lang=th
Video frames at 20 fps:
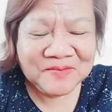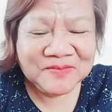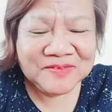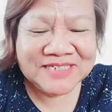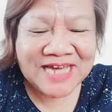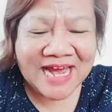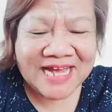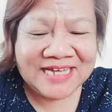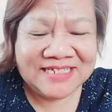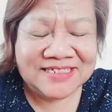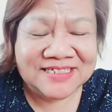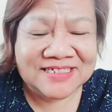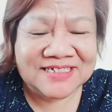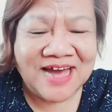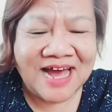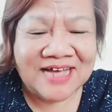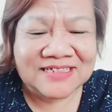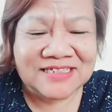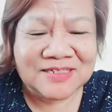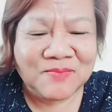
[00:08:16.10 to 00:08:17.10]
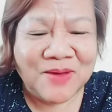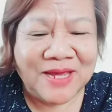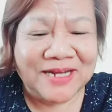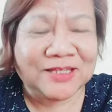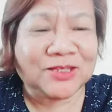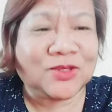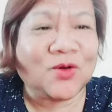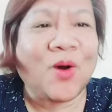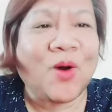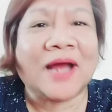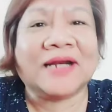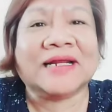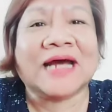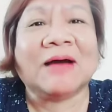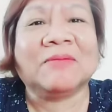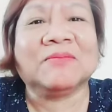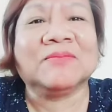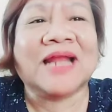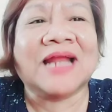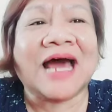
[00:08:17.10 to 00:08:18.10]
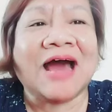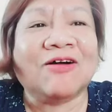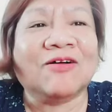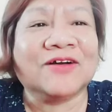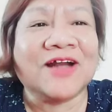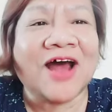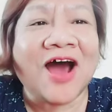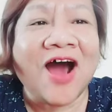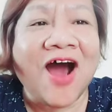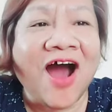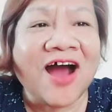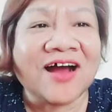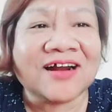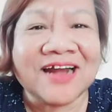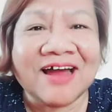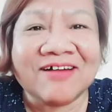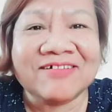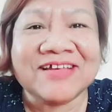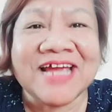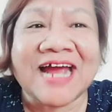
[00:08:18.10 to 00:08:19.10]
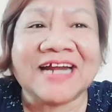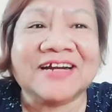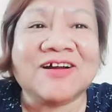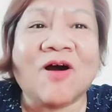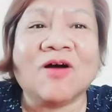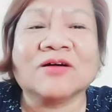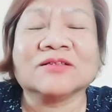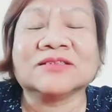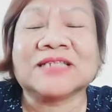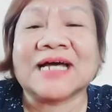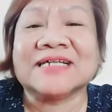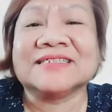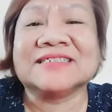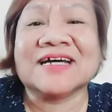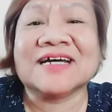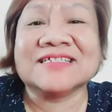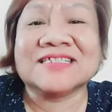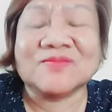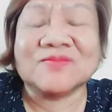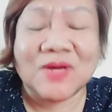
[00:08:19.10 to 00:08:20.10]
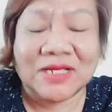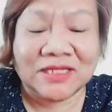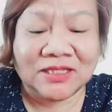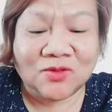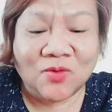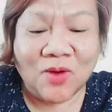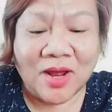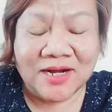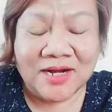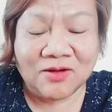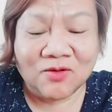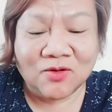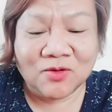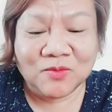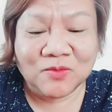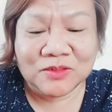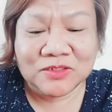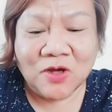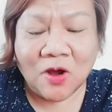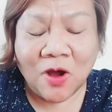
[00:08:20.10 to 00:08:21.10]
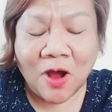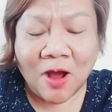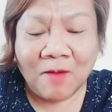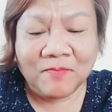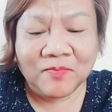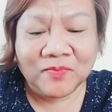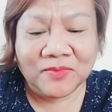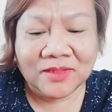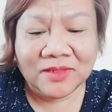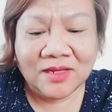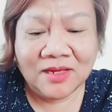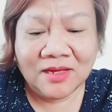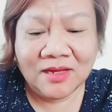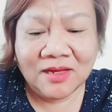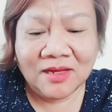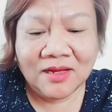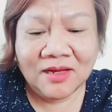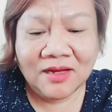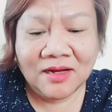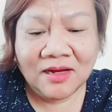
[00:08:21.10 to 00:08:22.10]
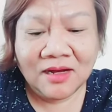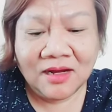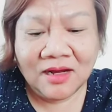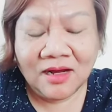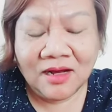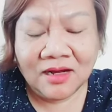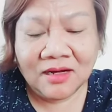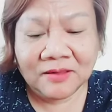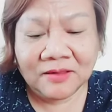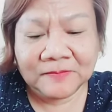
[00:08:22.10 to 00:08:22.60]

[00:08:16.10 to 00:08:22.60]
ใจเสือสิบเอ็ดตัวทำเหล้าดองแล้วยาดองตาเสือสิบเอ็ดตัวนะคุณผู้ชมเออ